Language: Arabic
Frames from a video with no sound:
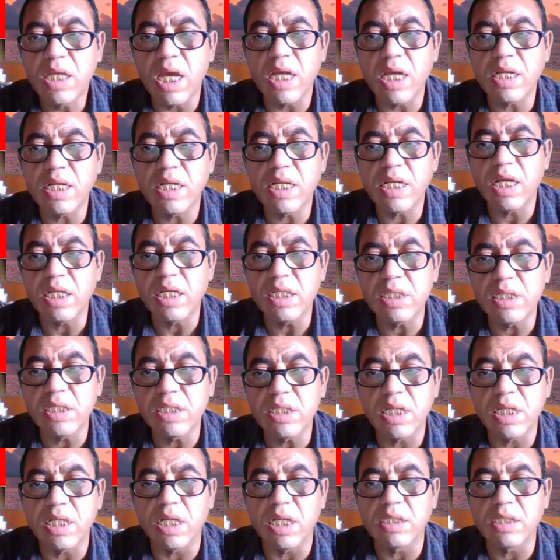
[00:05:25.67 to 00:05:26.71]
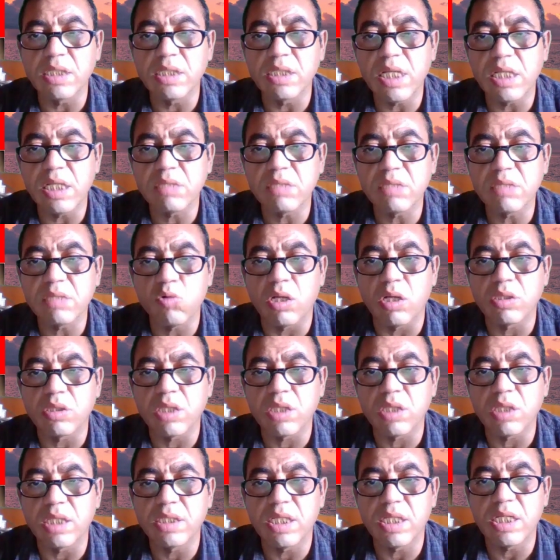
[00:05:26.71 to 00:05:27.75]
كان حسين أندرياس
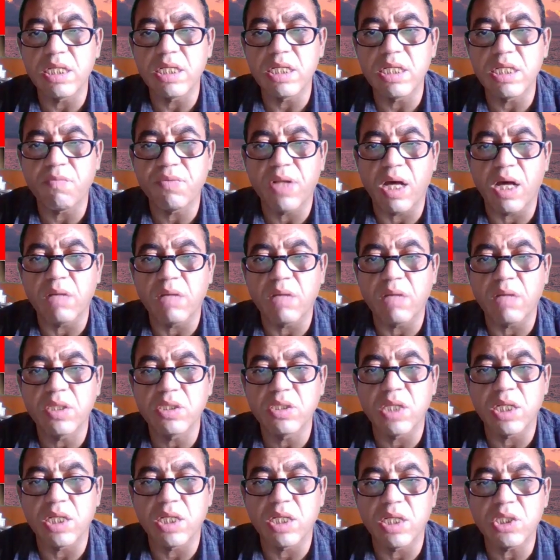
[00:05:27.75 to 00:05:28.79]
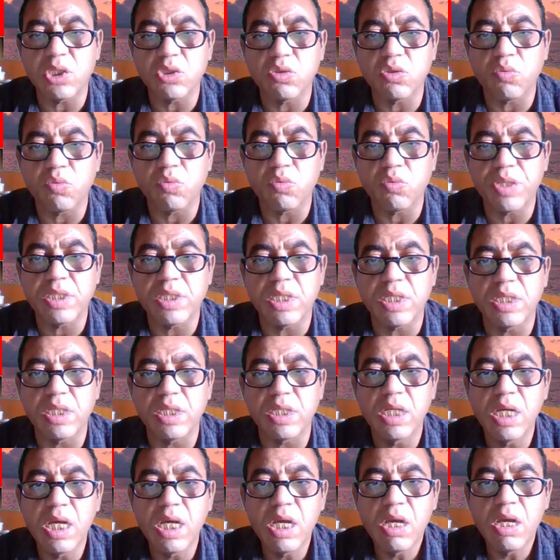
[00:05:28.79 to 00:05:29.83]
مقاتلا دينيا في الحرب ضد الجيش السوفيتي
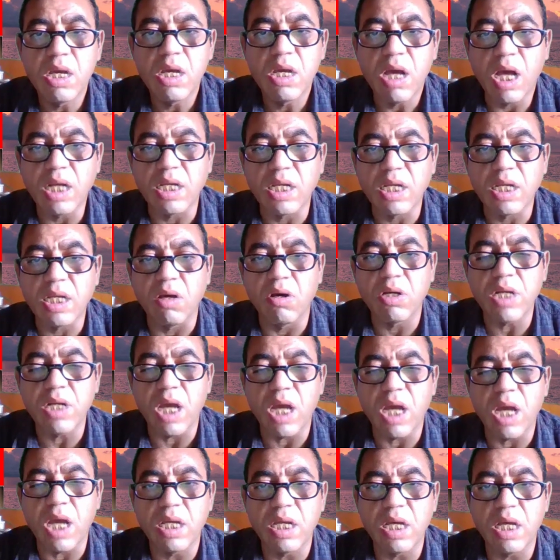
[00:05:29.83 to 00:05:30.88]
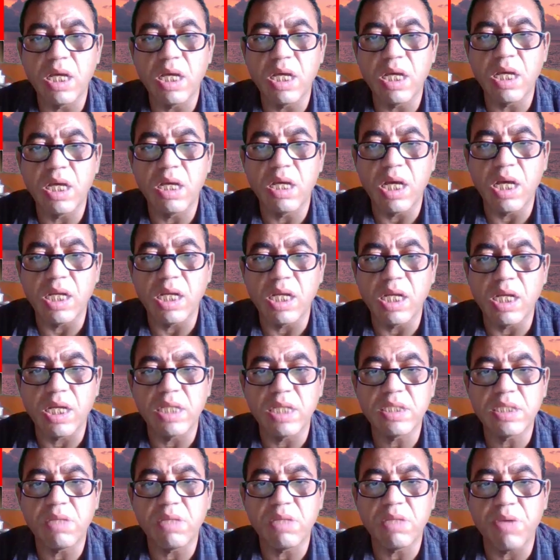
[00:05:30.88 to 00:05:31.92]
الغاري على
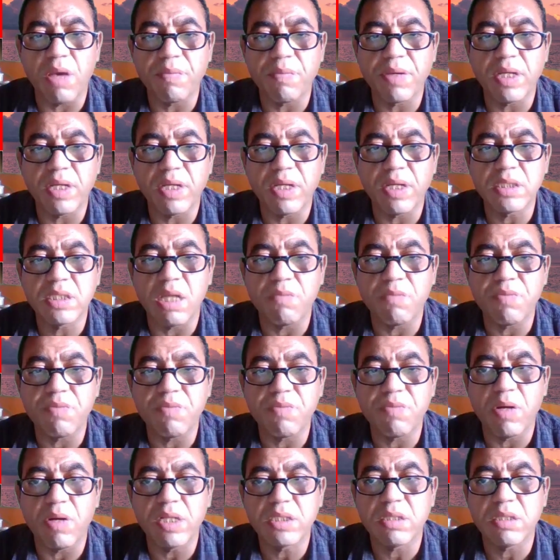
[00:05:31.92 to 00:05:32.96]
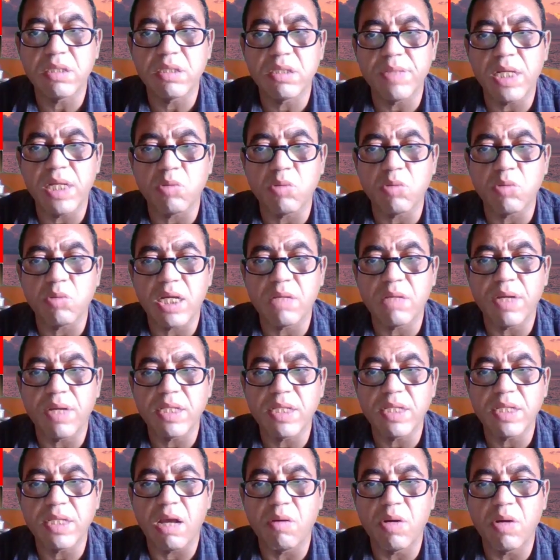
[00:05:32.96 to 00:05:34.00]
الغازي في أفغانستان في أوائل الثمانينات ولكن
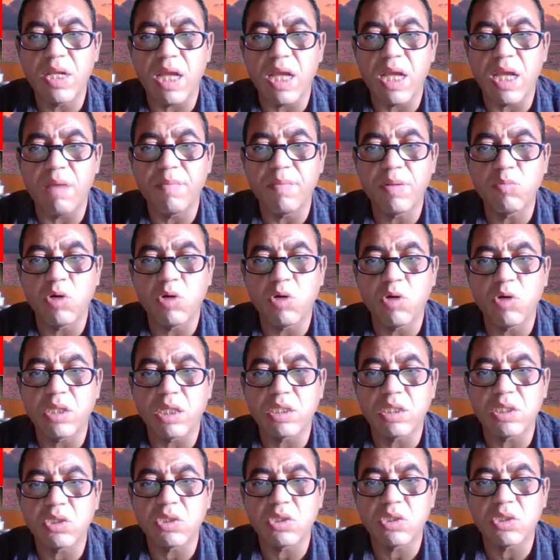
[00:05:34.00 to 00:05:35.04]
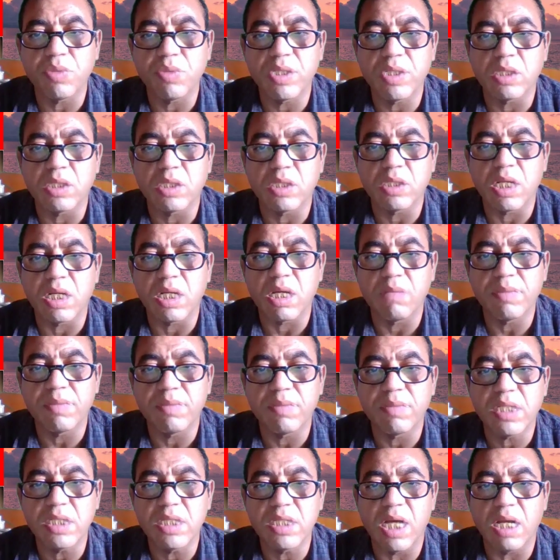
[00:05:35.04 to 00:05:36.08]
بعد حوالي عام من مغادرة السوفيت اعتنق
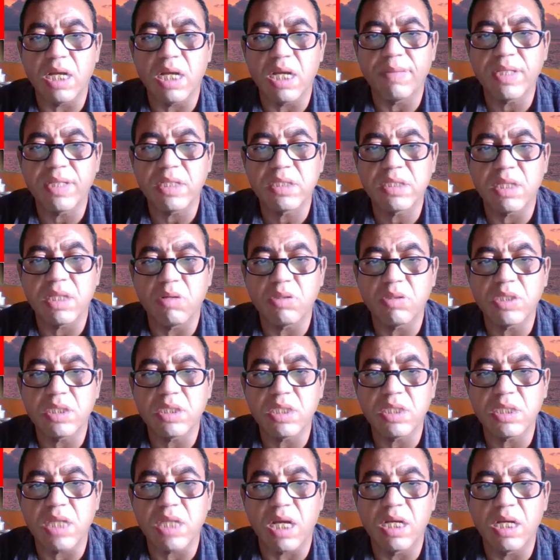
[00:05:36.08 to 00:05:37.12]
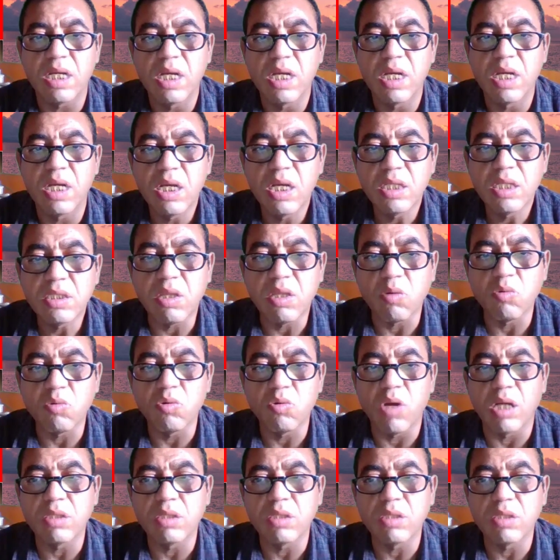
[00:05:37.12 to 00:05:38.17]
المسيحية على مدى السنوات التسعة
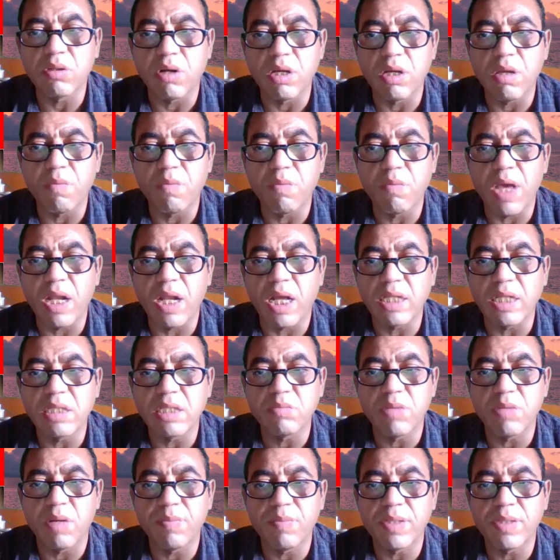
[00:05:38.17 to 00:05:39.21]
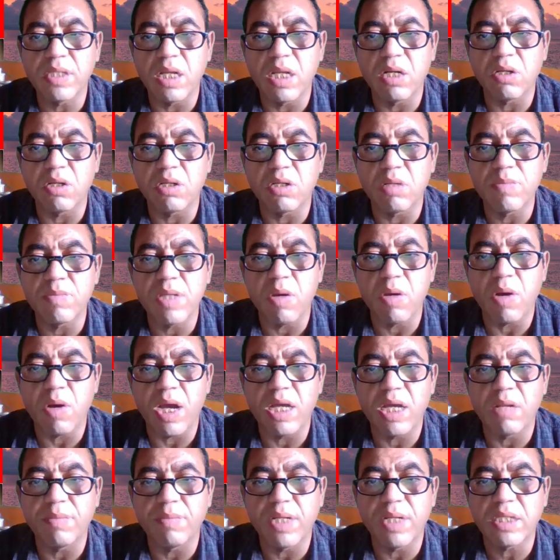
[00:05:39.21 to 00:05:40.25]
تبول اندرايا في العديد من البلدان الاقليميه
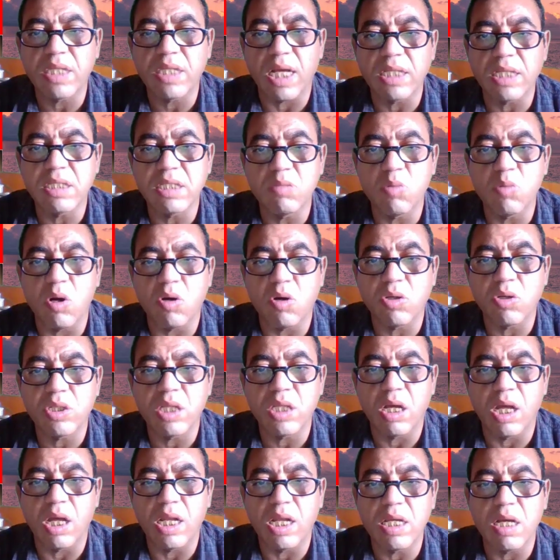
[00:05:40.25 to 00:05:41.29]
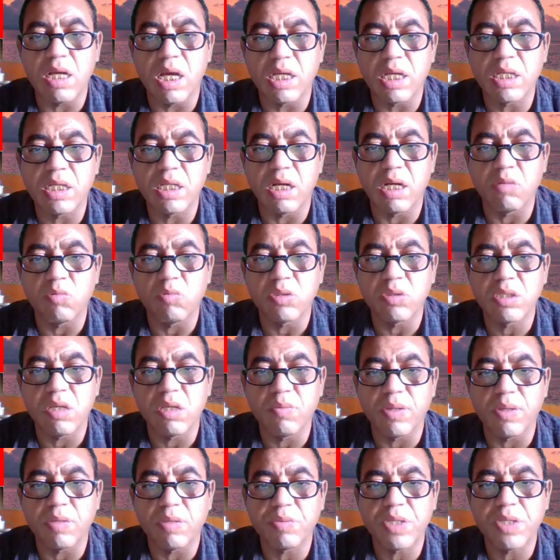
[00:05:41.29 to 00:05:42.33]
وعانى من التعذيب وعرض عليه أخيرا
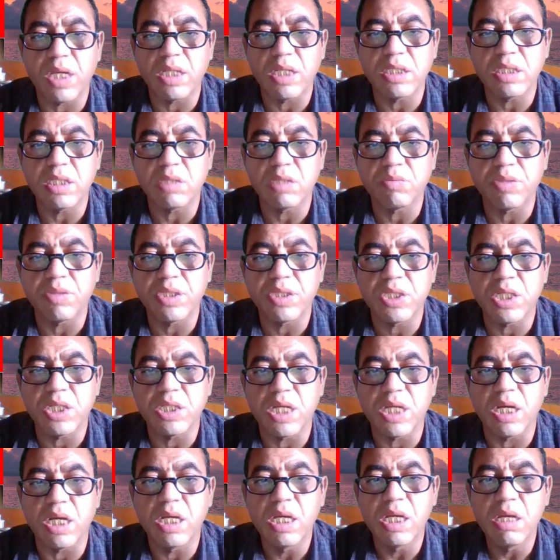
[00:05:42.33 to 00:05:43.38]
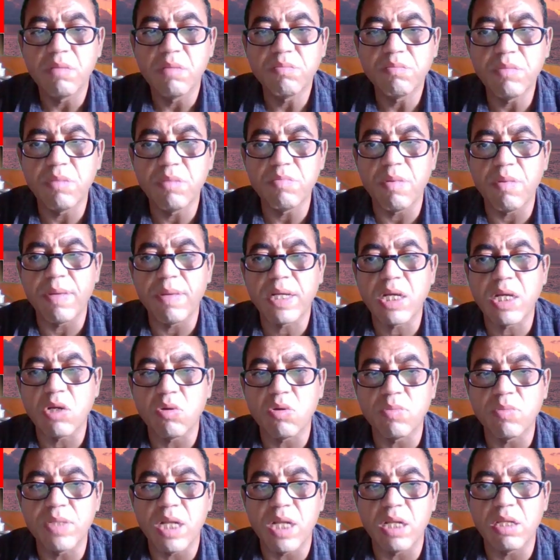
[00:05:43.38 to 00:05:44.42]
وظيفة في كنيسة فيرجينيا مما
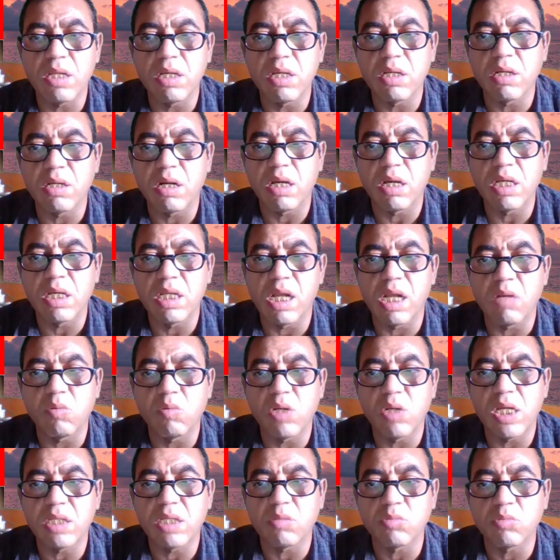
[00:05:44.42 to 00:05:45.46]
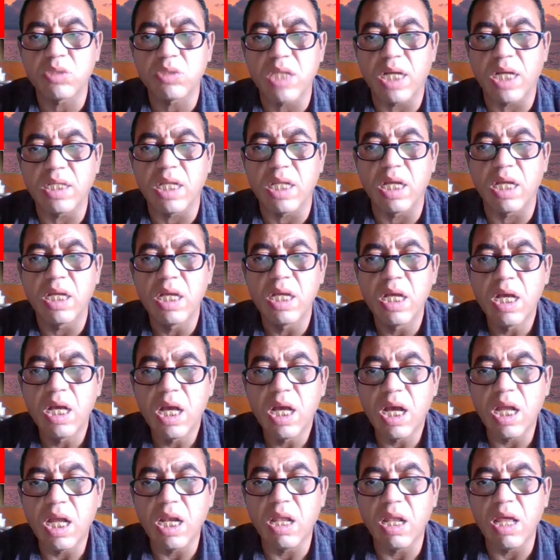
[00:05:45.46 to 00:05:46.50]
مكنه من الهجرة إلى الولايات المتحدة
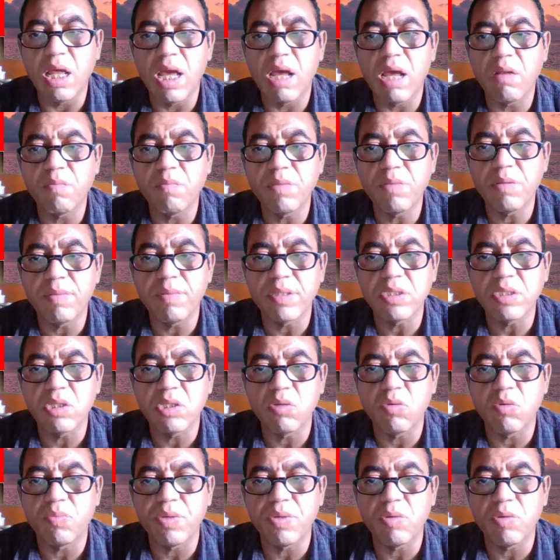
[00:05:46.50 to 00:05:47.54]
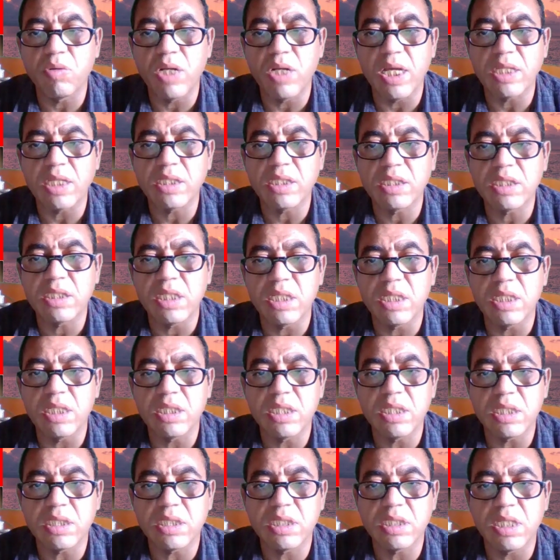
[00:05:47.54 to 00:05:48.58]
الآن من منزله في ولاية
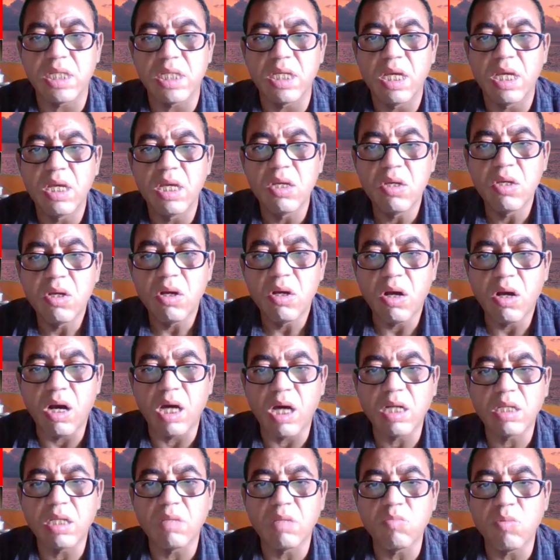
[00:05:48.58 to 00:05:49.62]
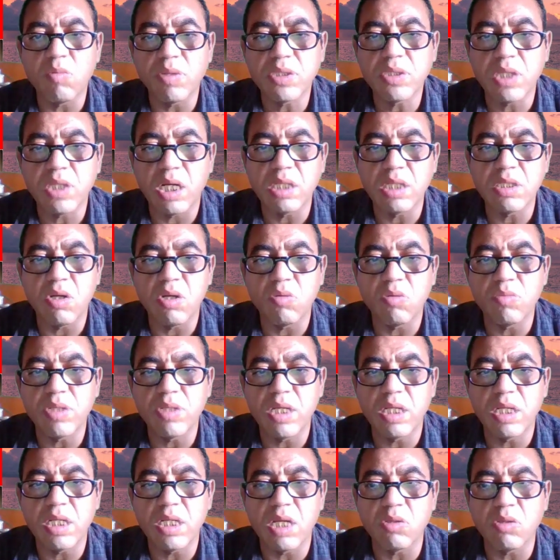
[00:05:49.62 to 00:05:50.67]
تينيسيستي عرض مباشرا
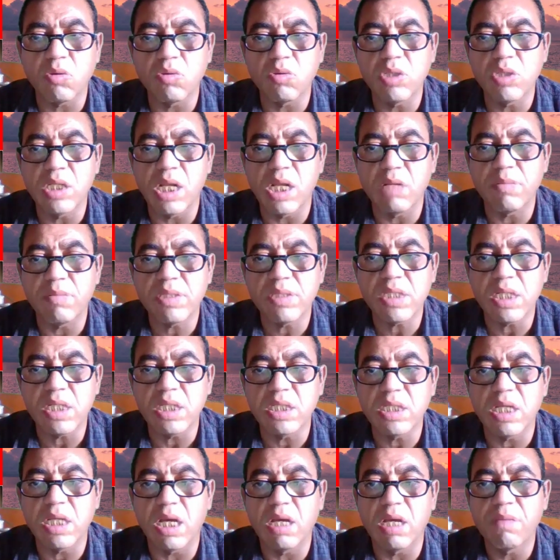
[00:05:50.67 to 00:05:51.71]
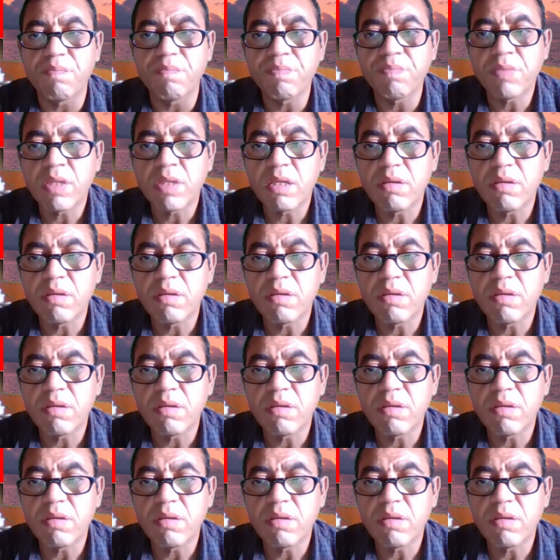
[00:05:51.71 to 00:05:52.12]
يوميا يدعو إلى المسيحية